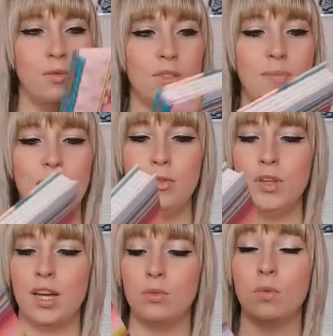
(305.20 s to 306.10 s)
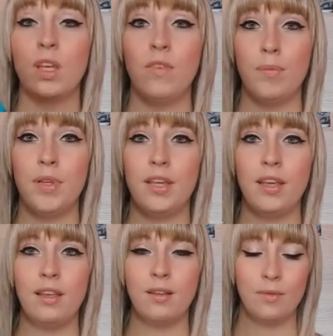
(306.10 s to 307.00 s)
Donc, c'est pas du carton qui va
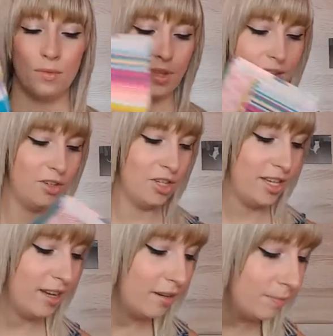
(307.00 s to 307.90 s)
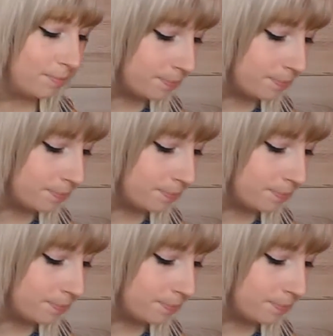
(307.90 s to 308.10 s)
plier. Donc, ça, c'est génial.